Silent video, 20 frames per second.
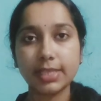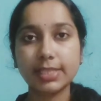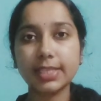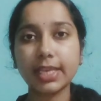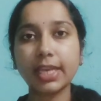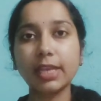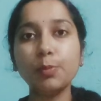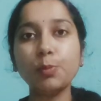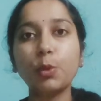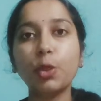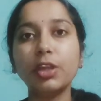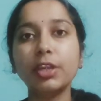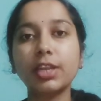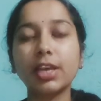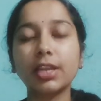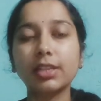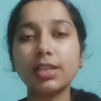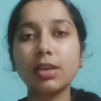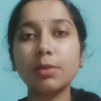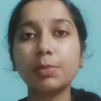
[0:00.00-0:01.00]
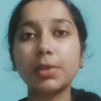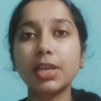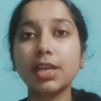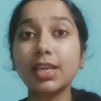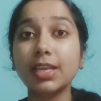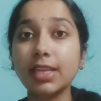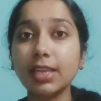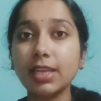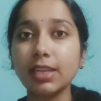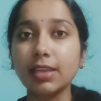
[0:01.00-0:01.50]
सेकंड पॉइंट आता है हमारा
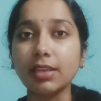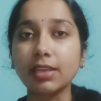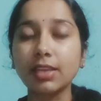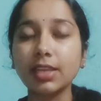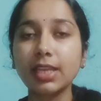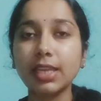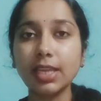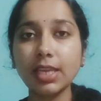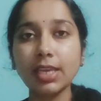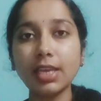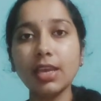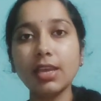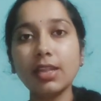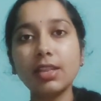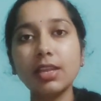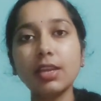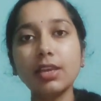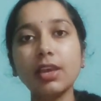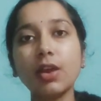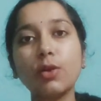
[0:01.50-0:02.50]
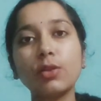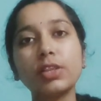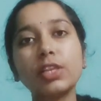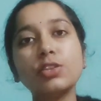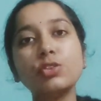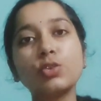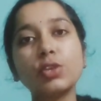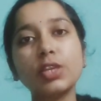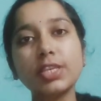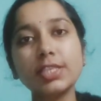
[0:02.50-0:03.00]
गिनिंग गिनिंग के अंदर क्या होता
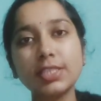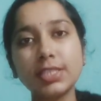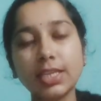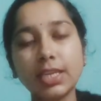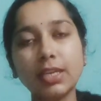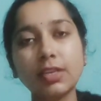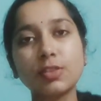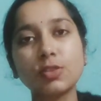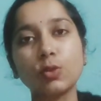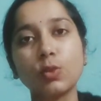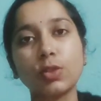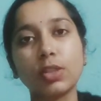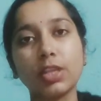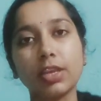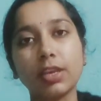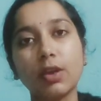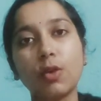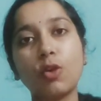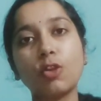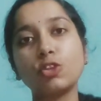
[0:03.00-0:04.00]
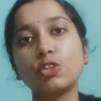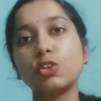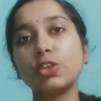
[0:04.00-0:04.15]
है जो ये सीड्स होते हैं और